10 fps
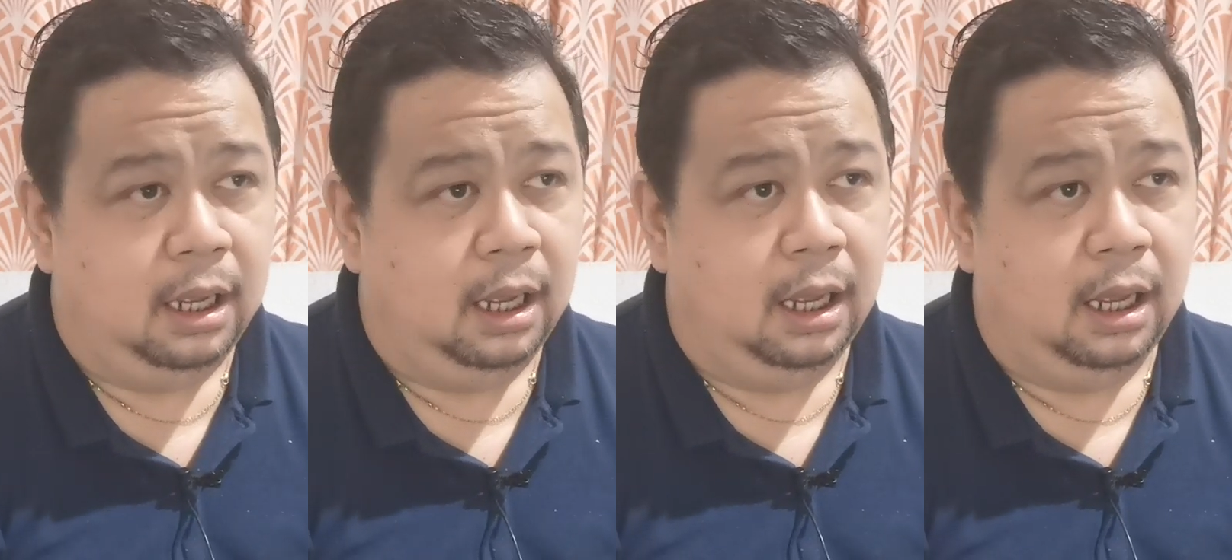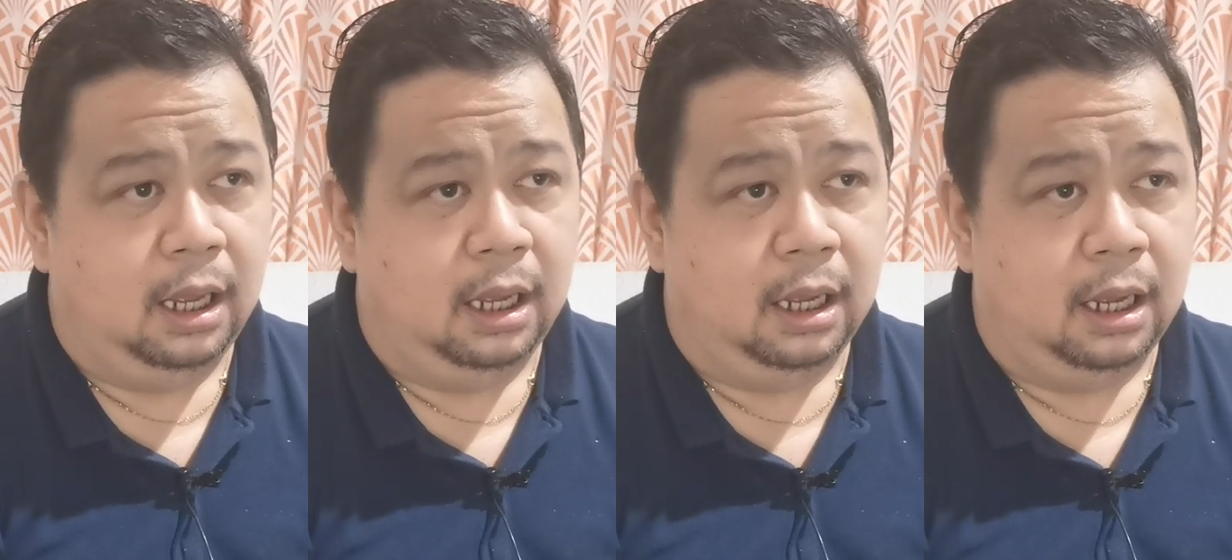
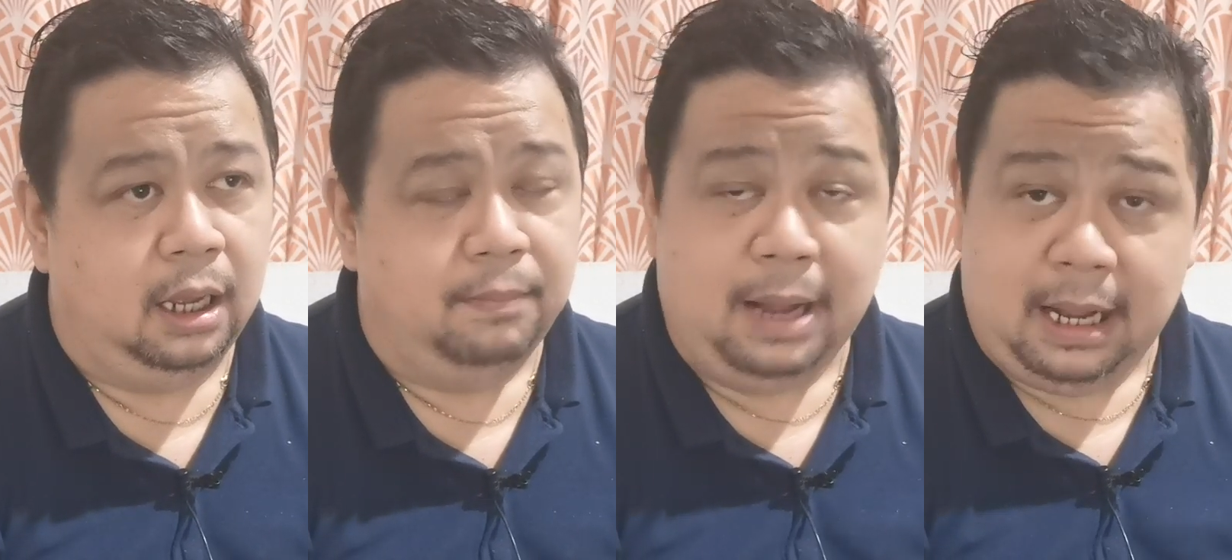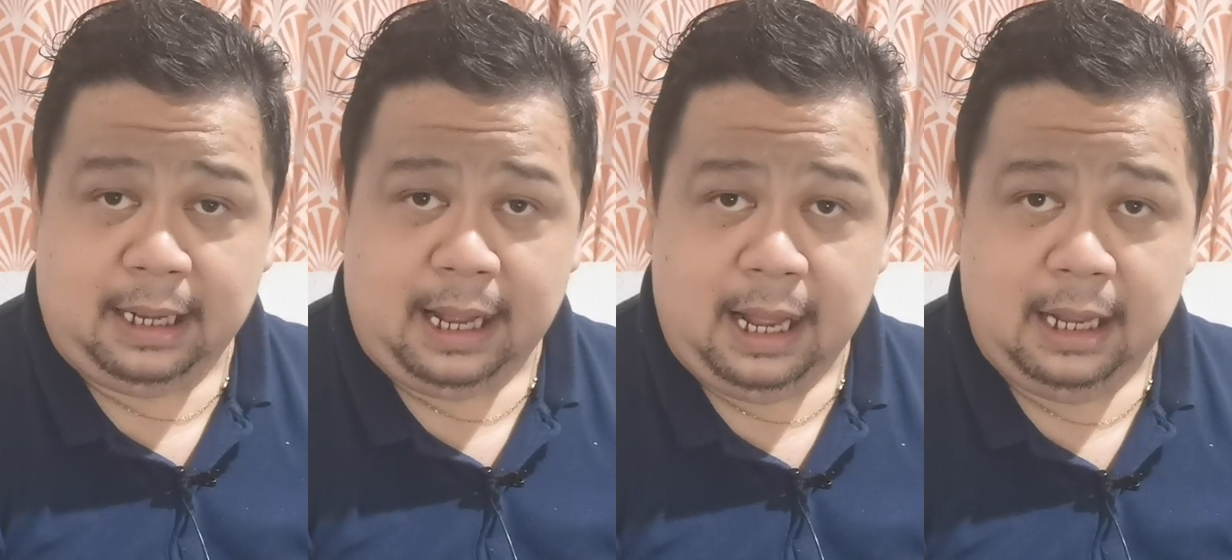ah,
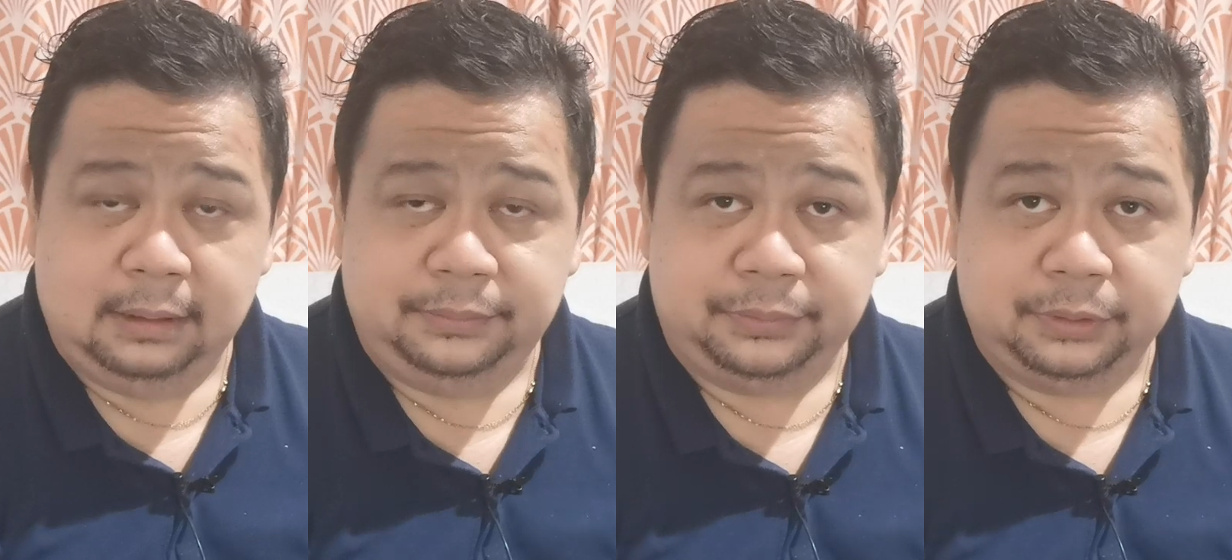Makkah.